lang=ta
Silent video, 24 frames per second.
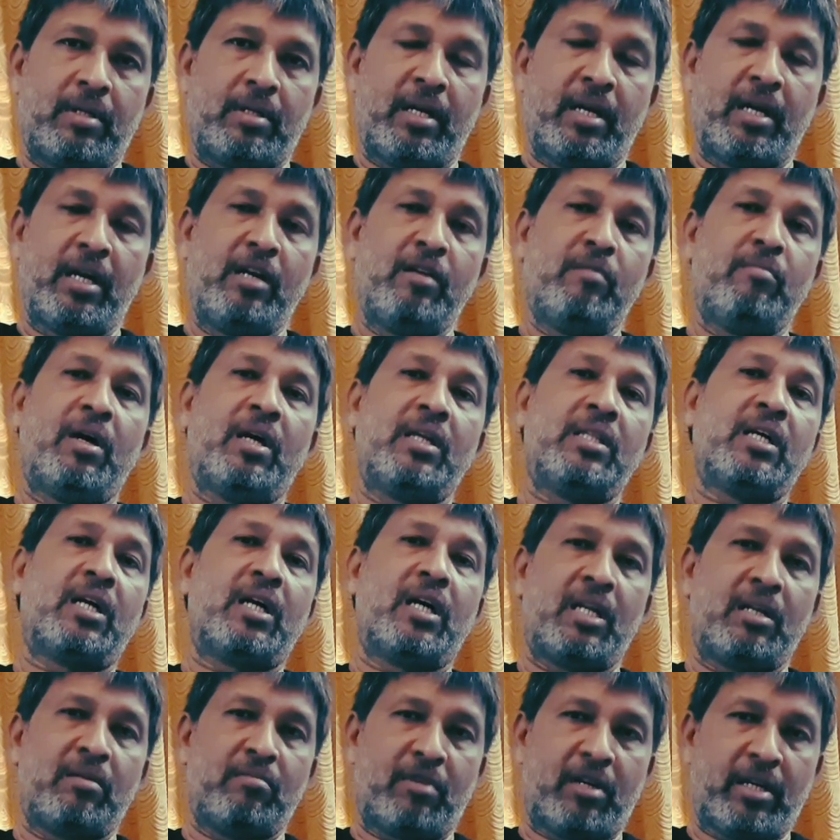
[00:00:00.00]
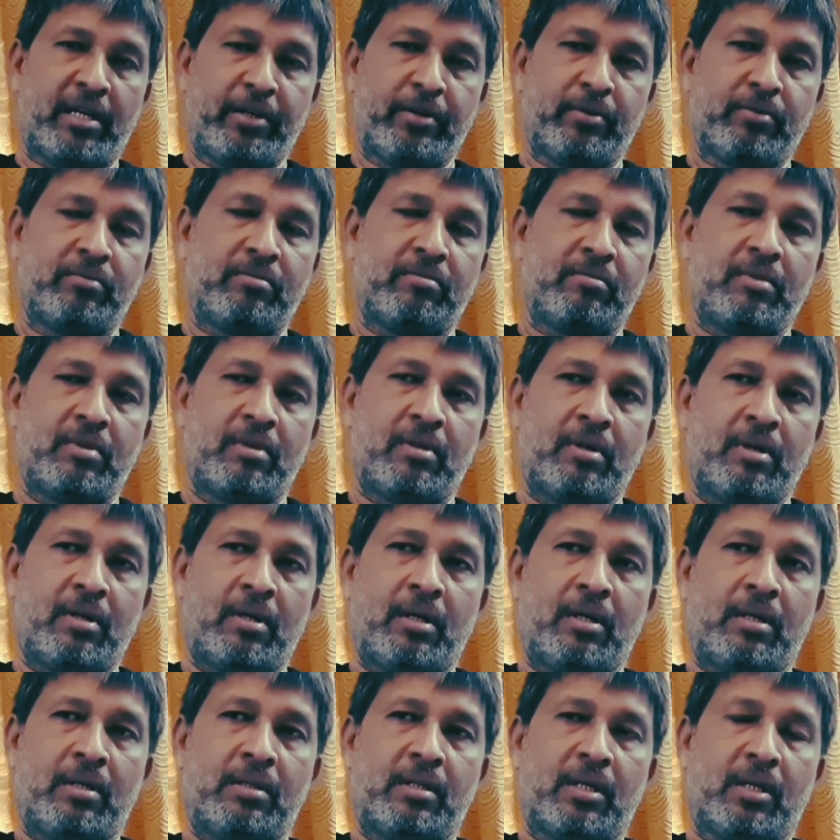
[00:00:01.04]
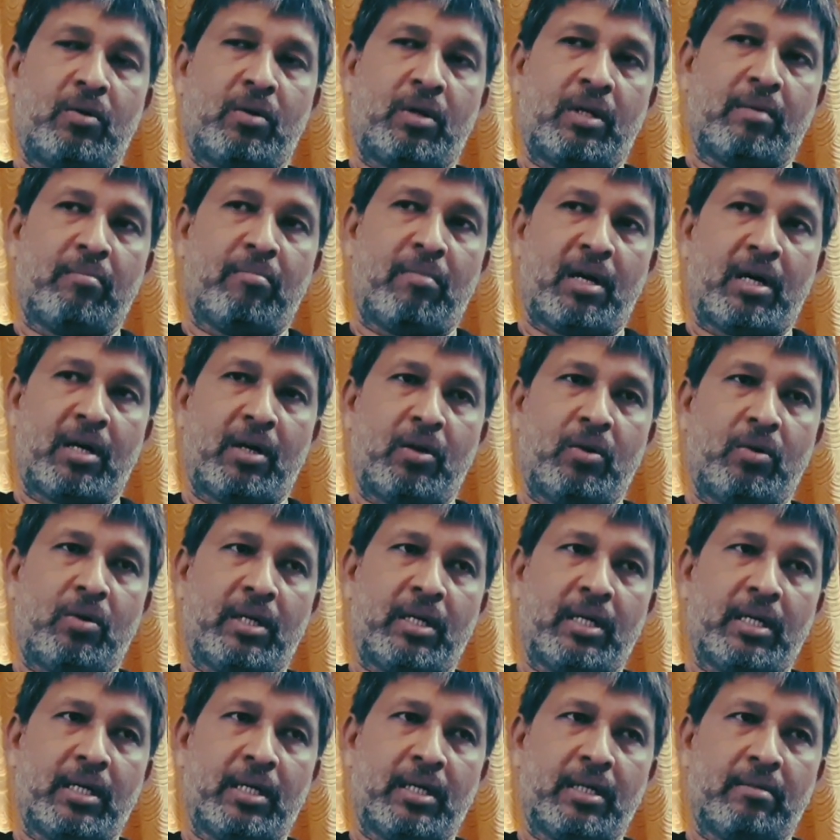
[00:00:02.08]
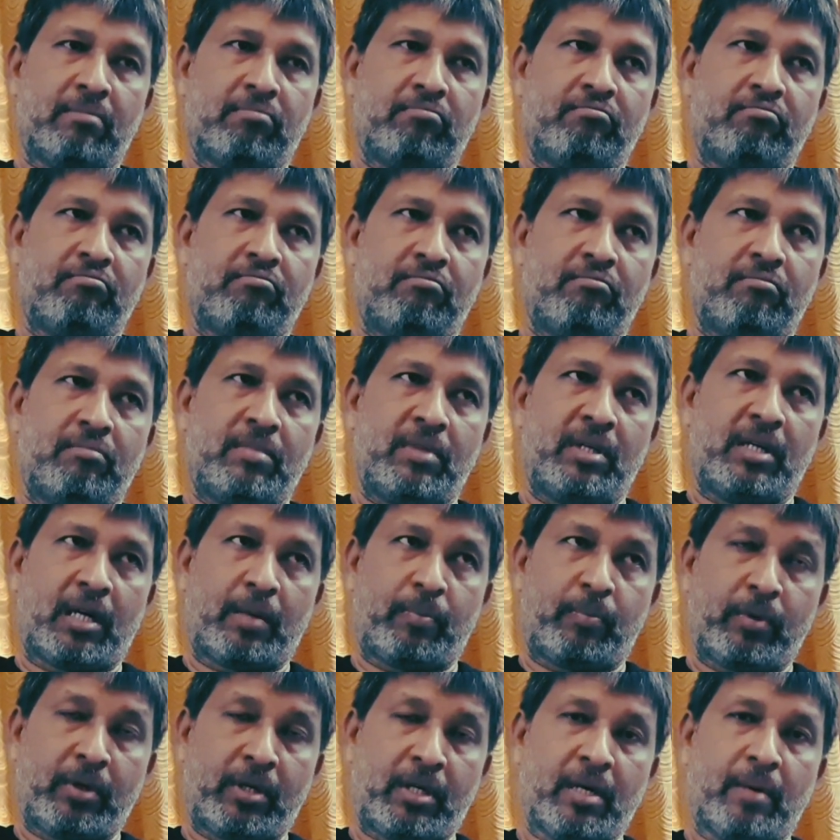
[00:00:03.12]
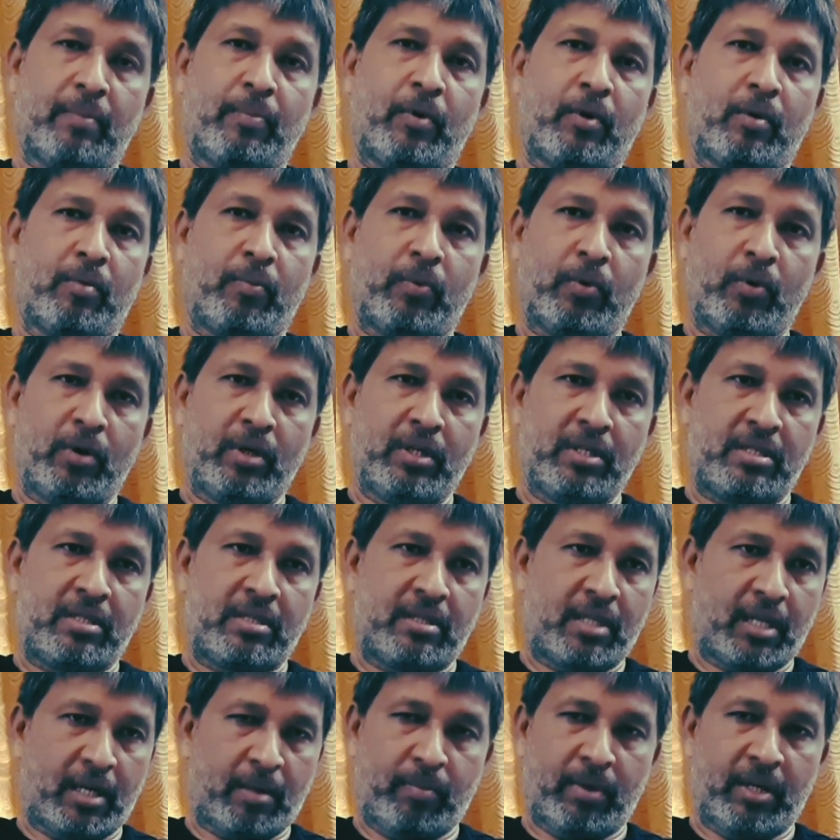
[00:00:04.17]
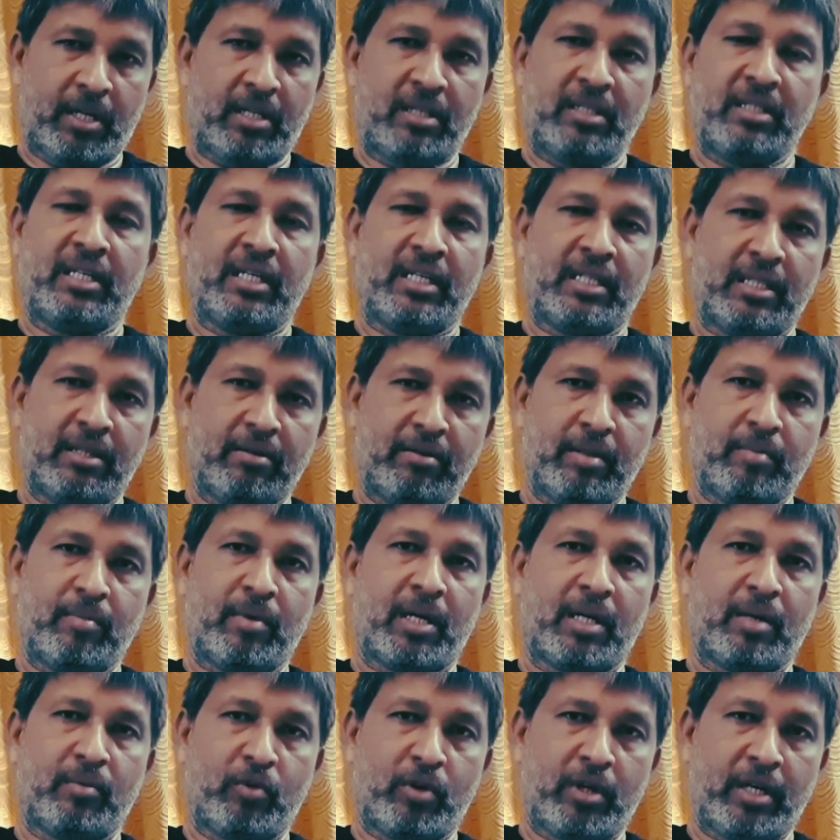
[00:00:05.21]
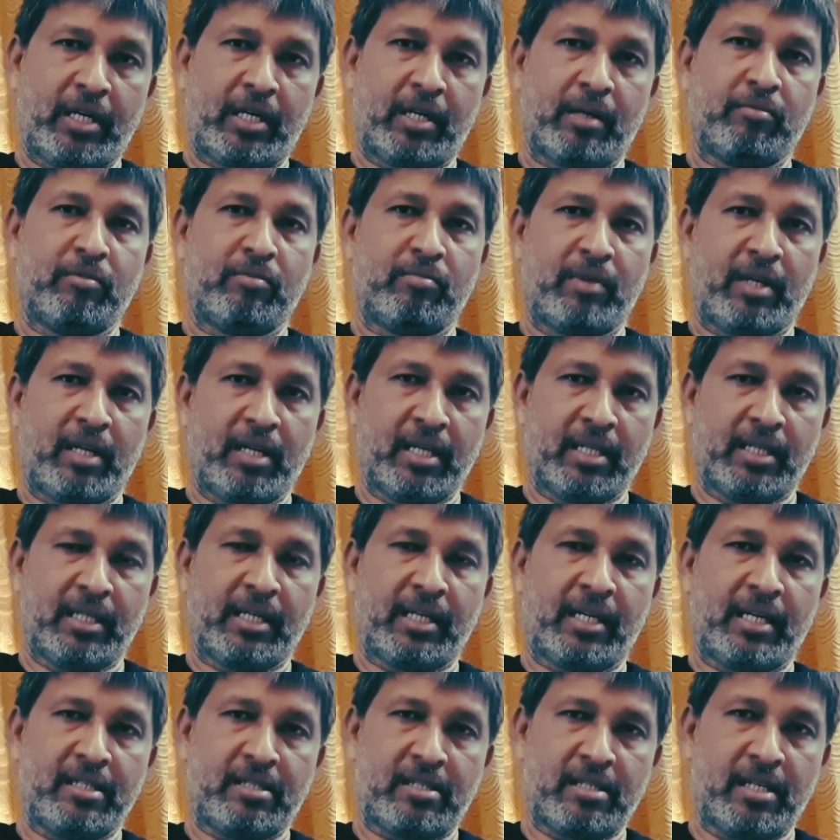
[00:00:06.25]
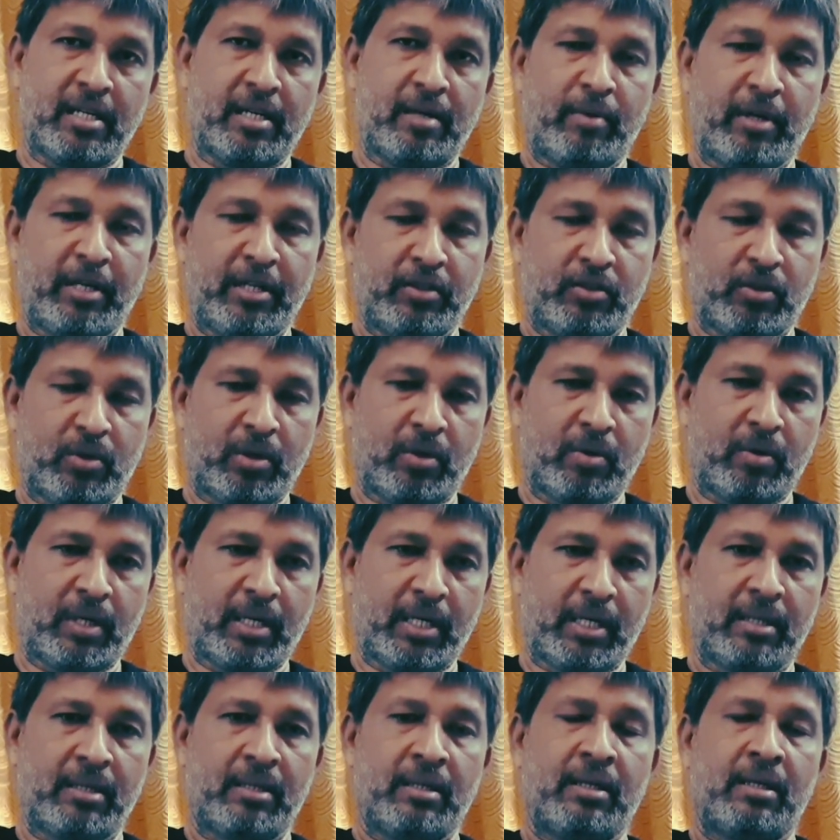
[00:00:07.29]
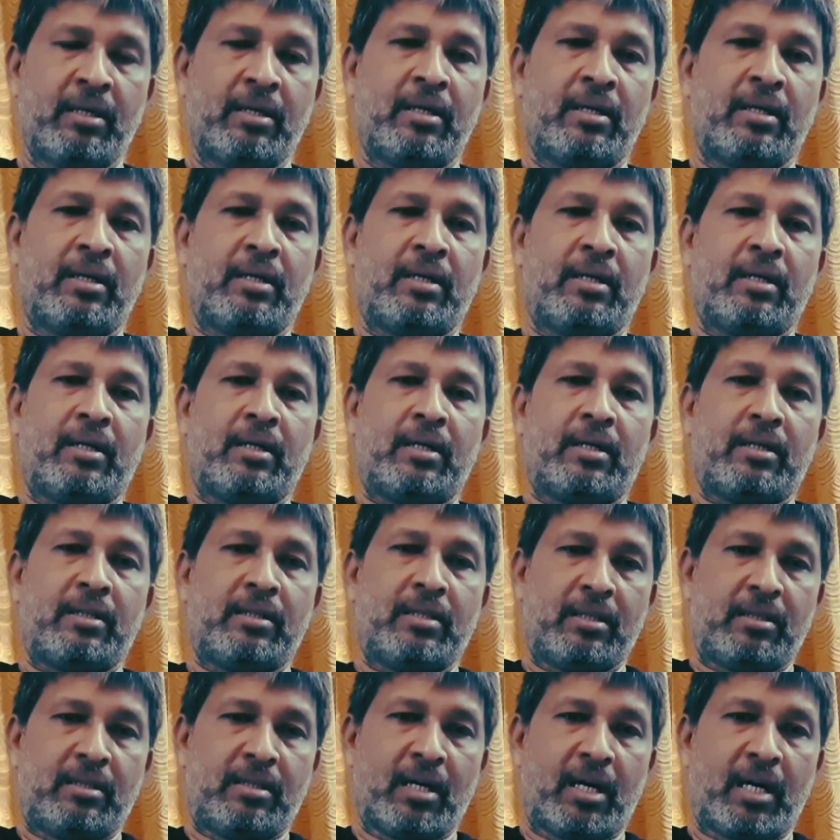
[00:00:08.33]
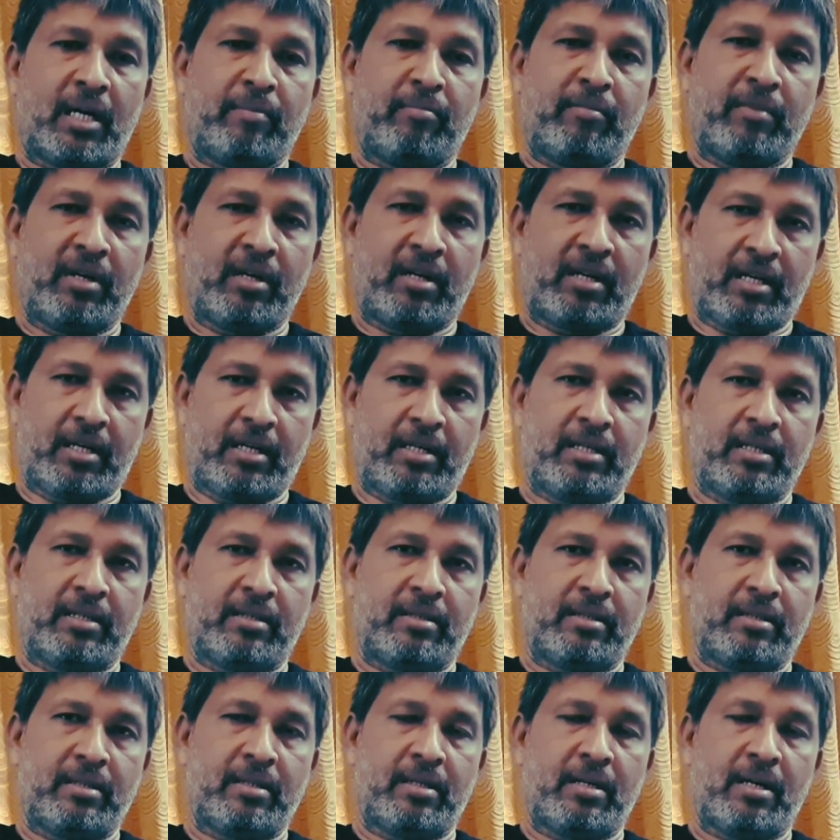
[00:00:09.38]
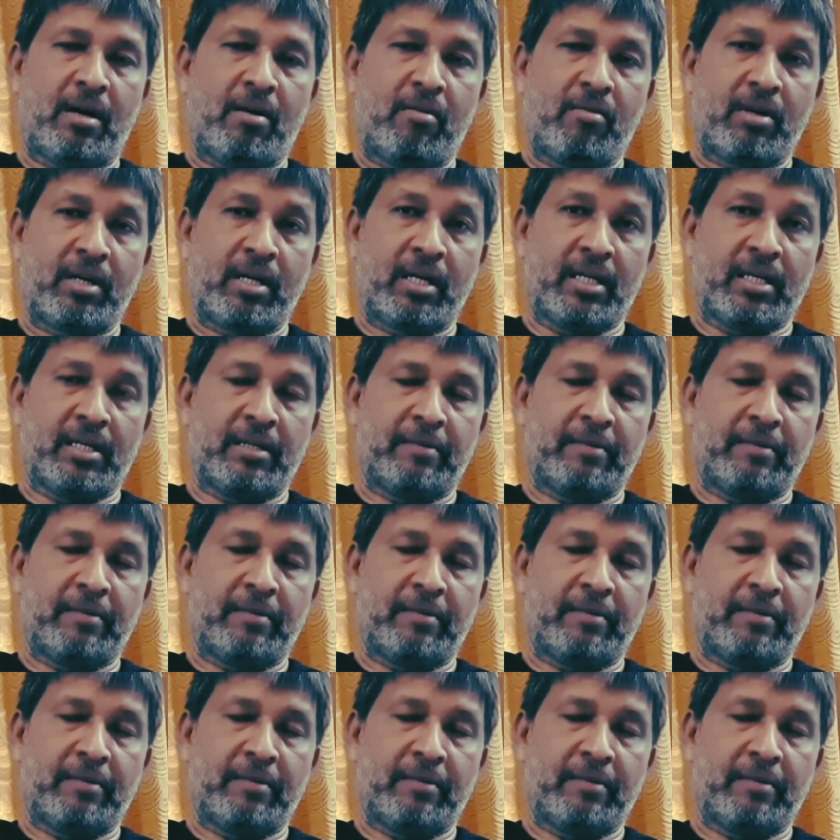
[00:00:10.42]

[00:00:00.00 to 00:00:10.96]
ஏழு மாத காலம் ஆயும் தன்னோட மகளோட இறப்புக்கு அப்புறம் போலீஸ் தரப்புலேருந்து எந்த விதமான முன்னேற்றமும் இல்லை அந்த கேஸில் அப்படின்னு சொன்னோடனே இந்த தாய் மில்ரெட் அவங்க